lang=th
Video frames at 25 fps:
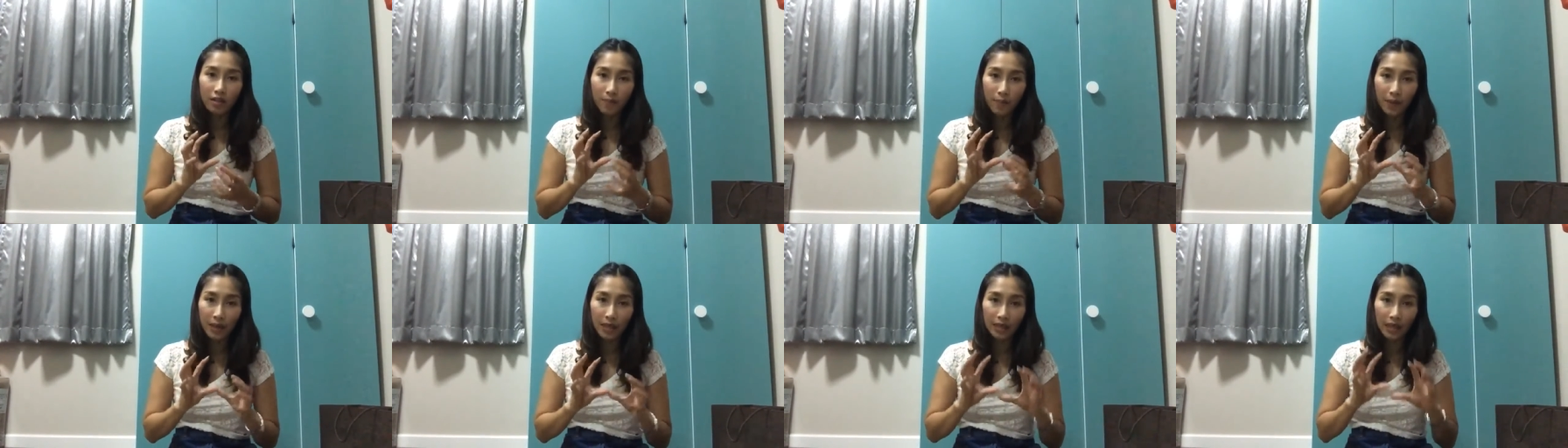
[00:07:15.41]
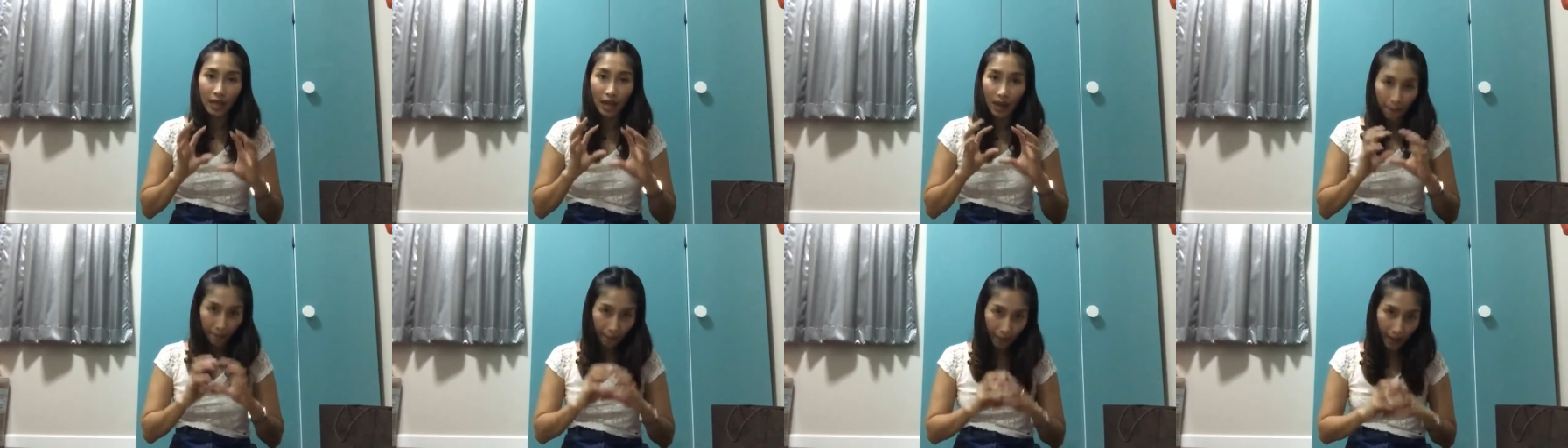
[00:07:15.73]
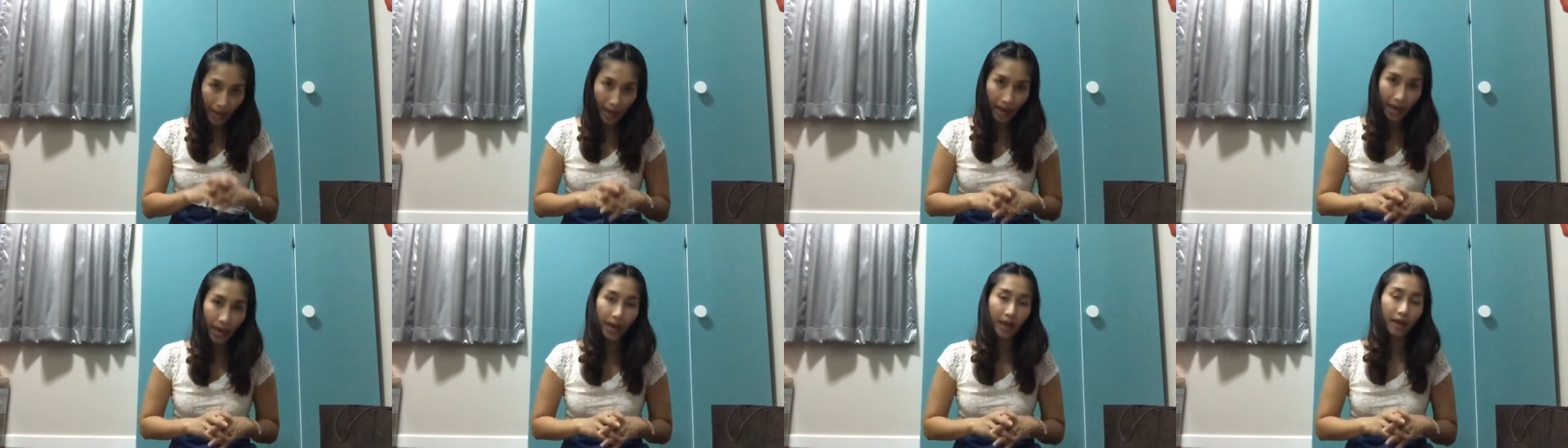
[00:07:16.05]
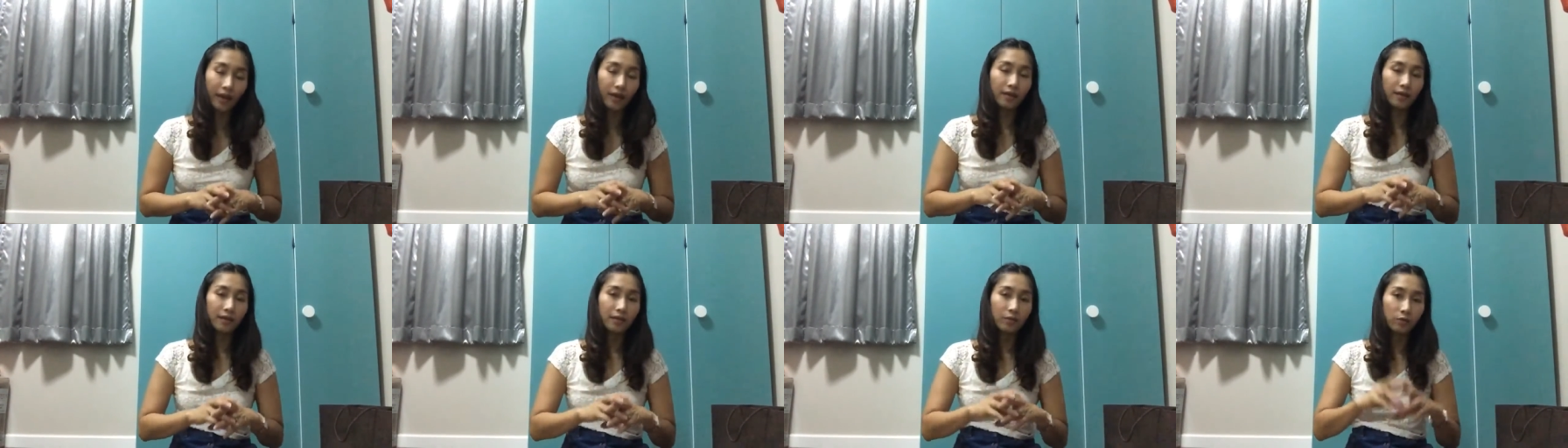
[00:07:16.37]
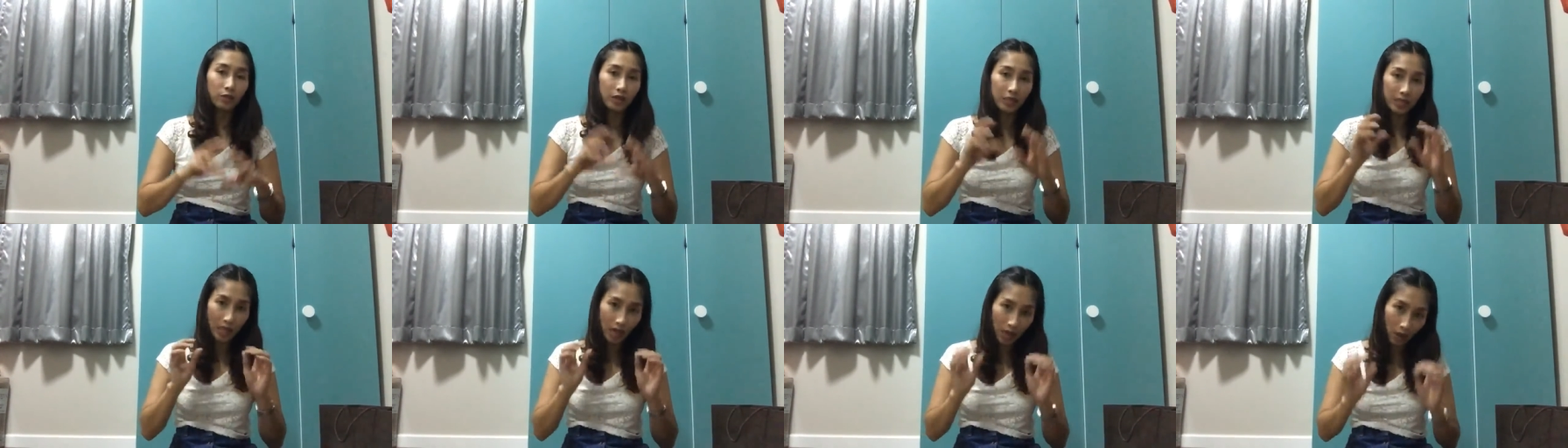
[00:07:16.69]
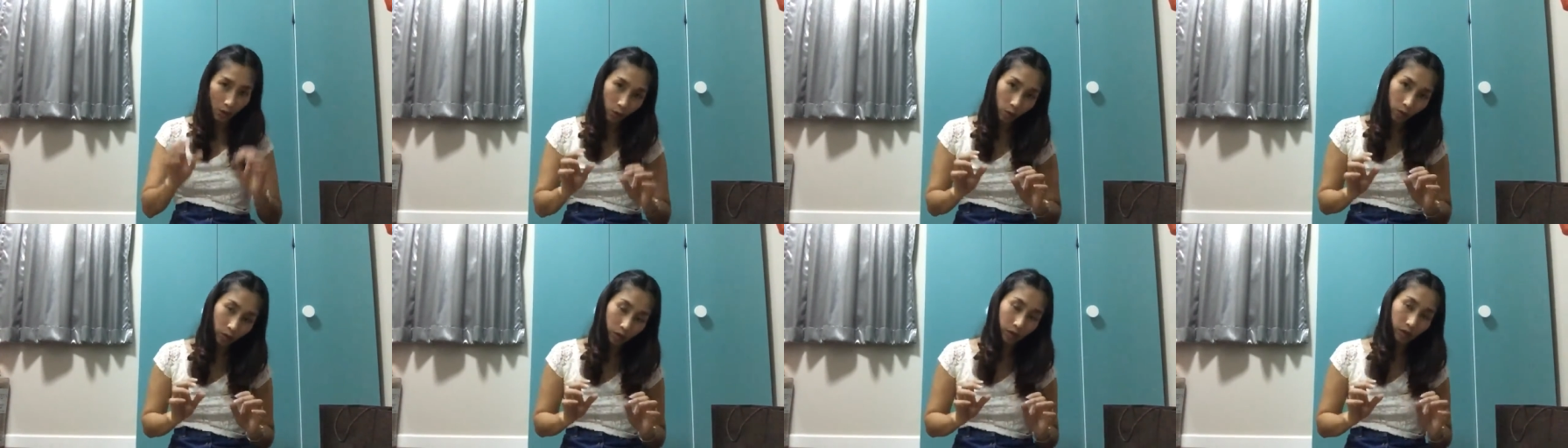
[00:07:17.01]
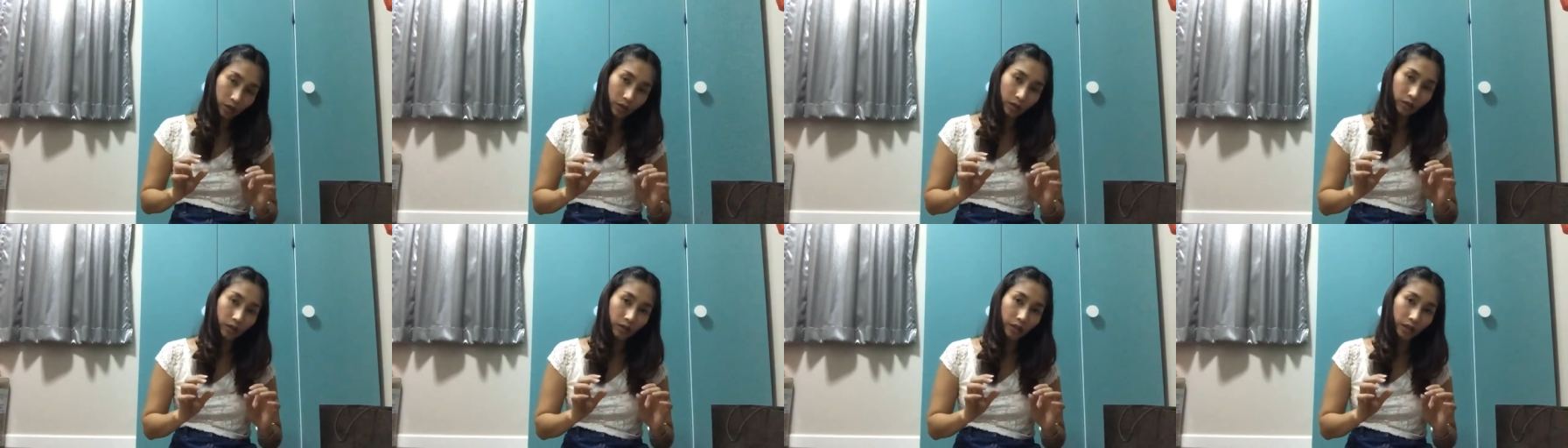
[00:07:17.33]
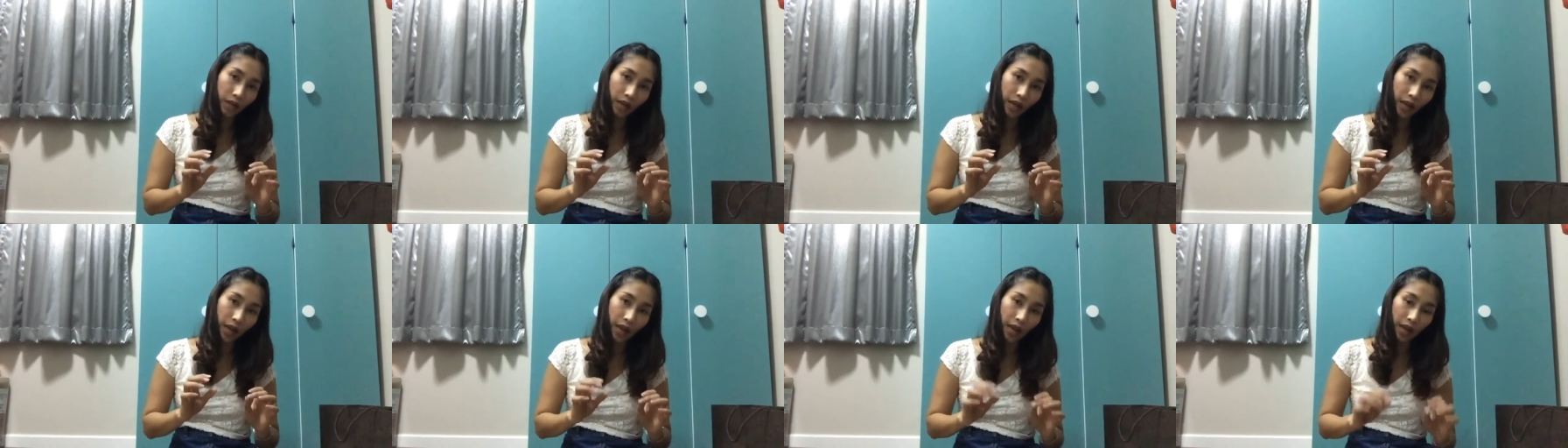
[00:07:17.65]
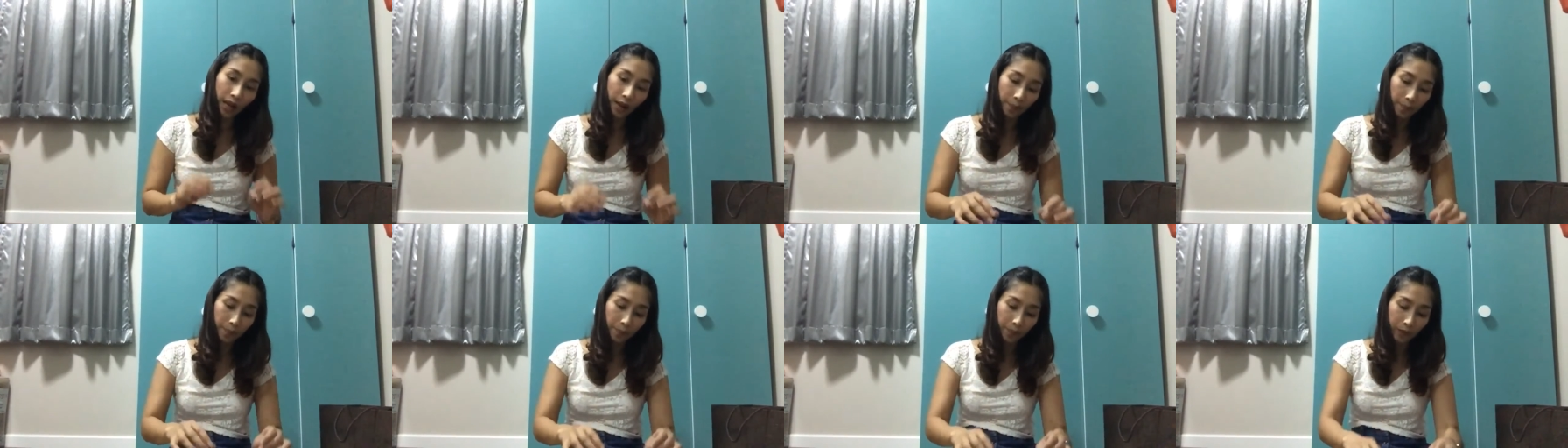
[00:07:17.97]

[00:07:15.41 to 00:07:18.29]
จะเป็นตลับแป้งกุญแจรถนะคะ